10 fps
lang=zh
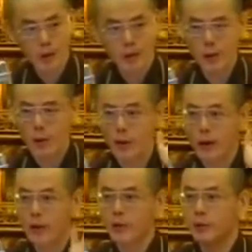我的手
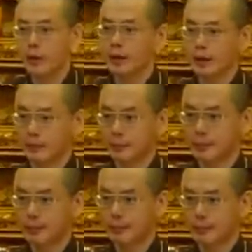会流血的。
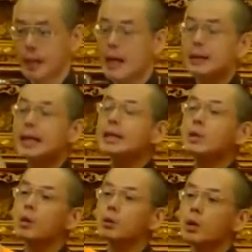但
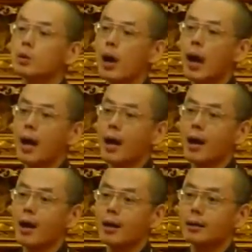是我若抓，
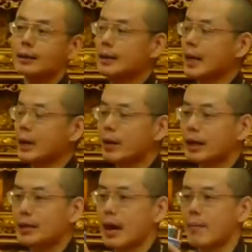人家给我
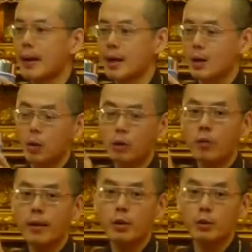一个茶杯，我
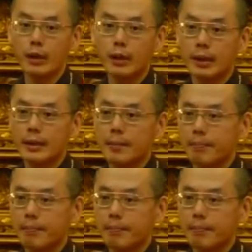说没有抓的很